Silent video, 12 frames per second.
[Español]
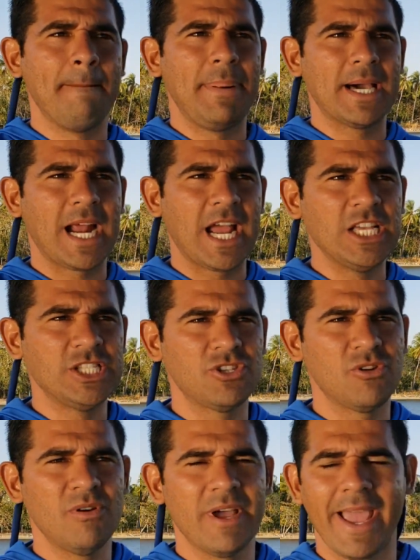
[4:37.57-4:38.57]

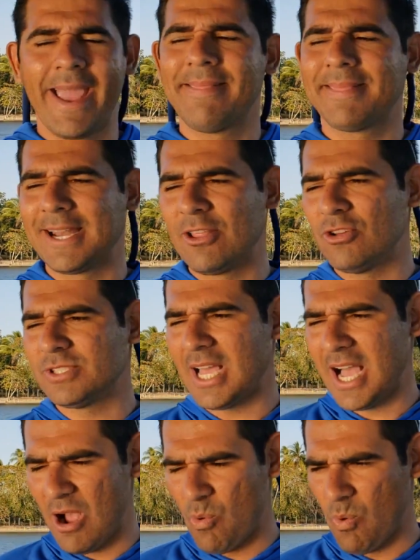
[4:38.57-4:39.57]
paraíso entre dos
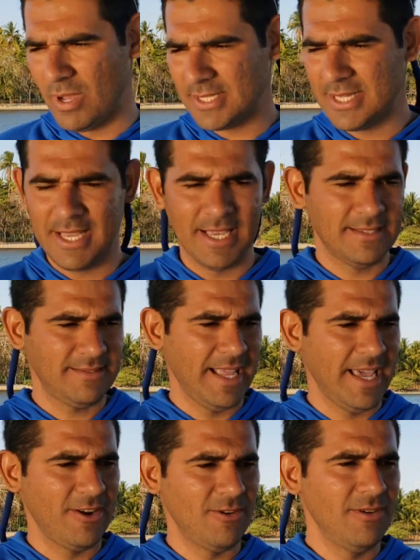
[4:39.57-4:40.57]
aguas,
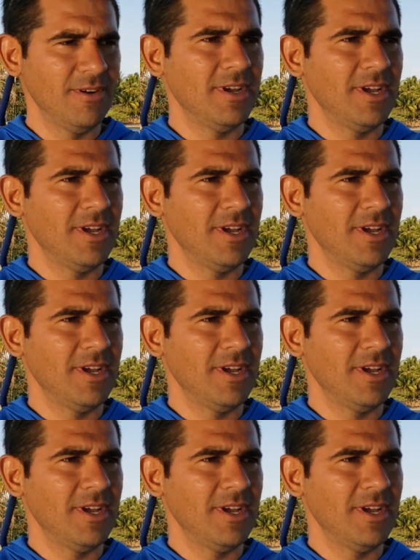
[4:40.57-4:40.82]
estero